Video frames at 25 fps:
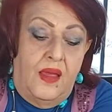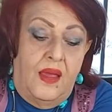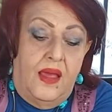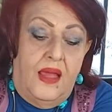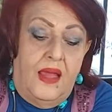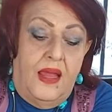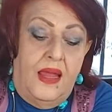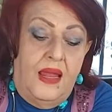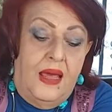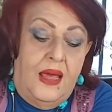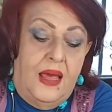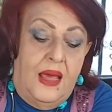
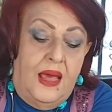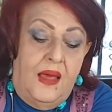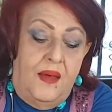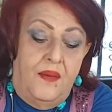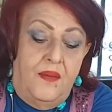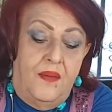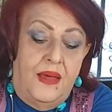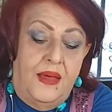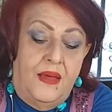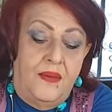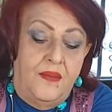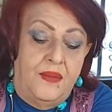هلا
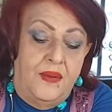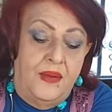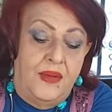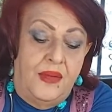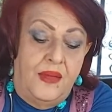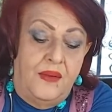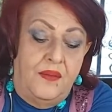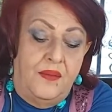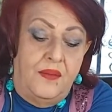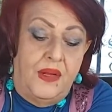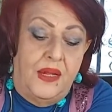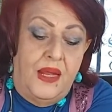
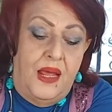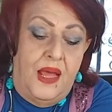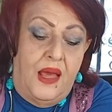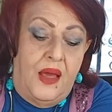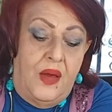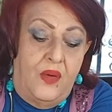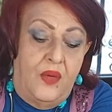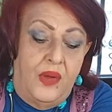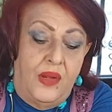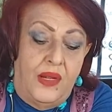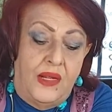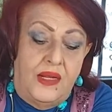حبايبي
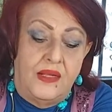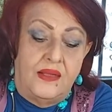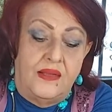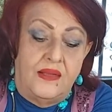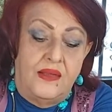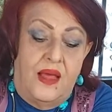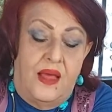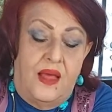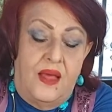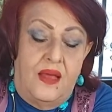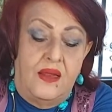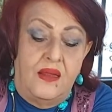بنحاول
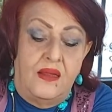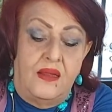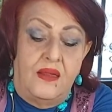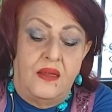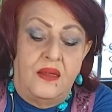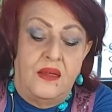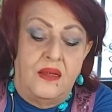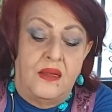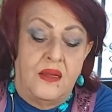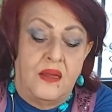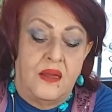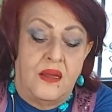نطحن
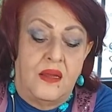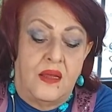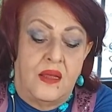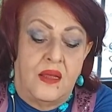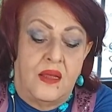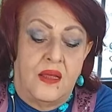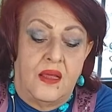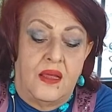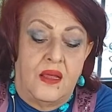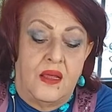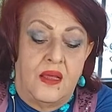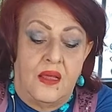
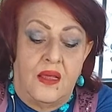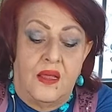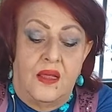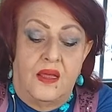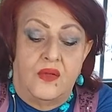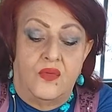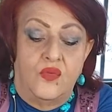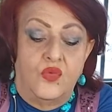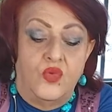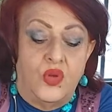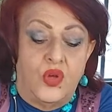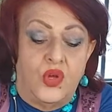
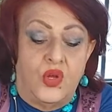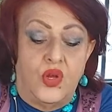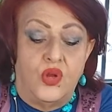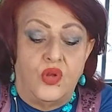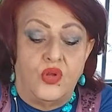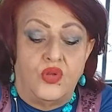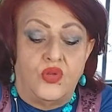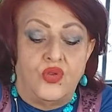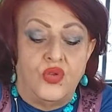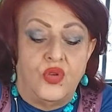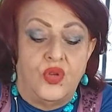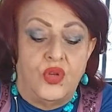
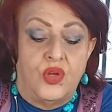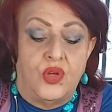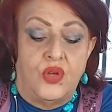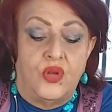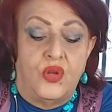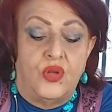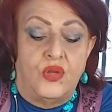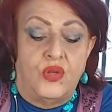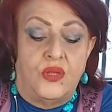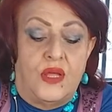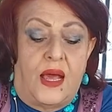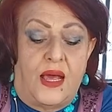نخلط
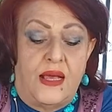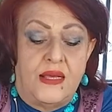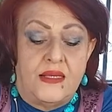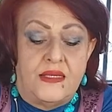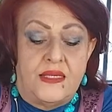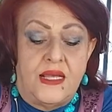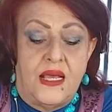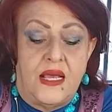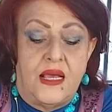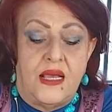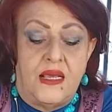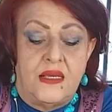نخلط على
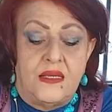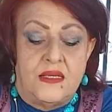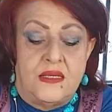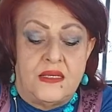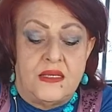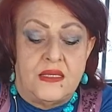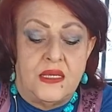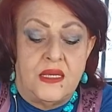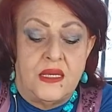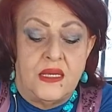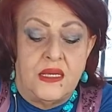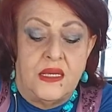اساس
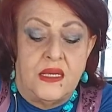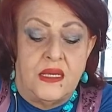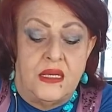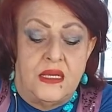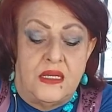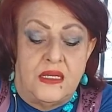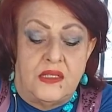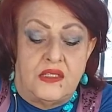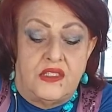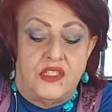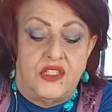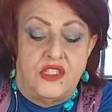
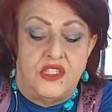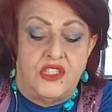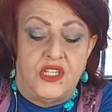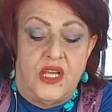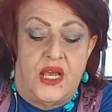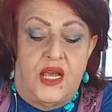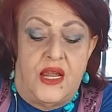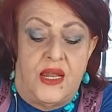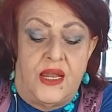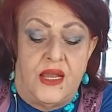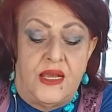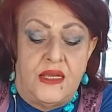
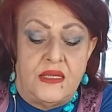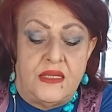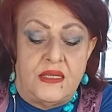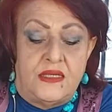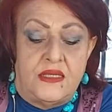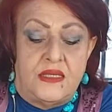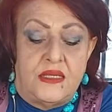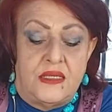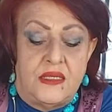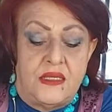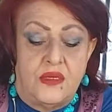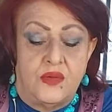تتجانس
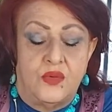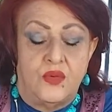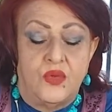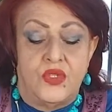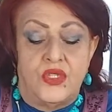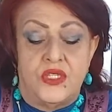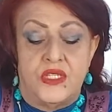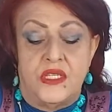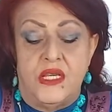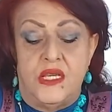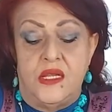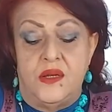
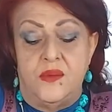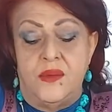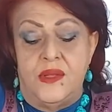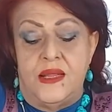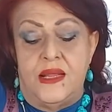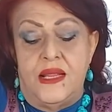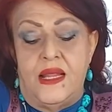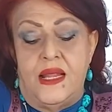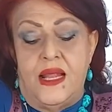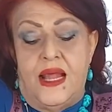وتصير مثل